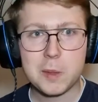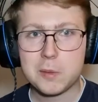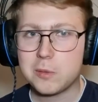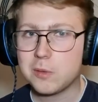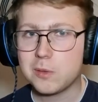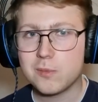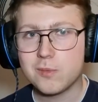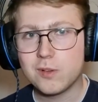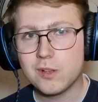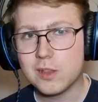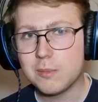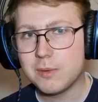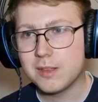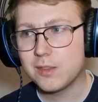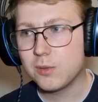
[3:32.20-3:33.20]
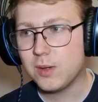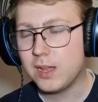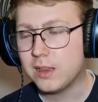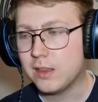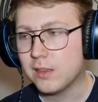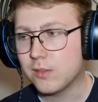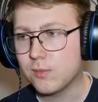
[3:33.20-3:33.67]
to to wygląda bardzo
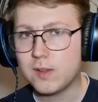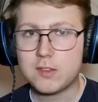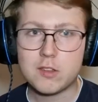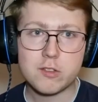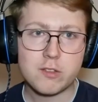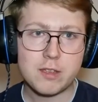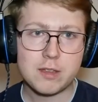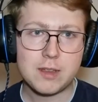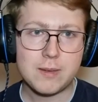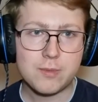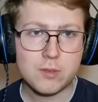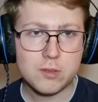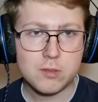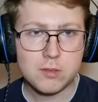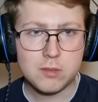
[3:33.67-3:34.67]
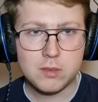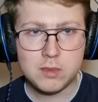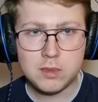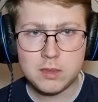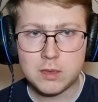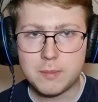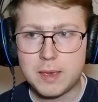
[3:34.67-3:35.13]
ładnie. Zwłaszcza, że ja dawno
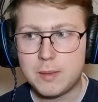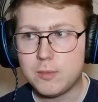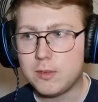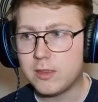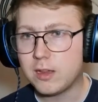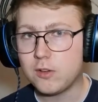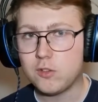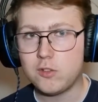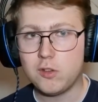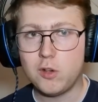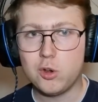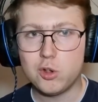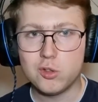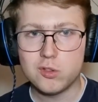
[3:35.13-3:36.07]
nie miałem nic jakoś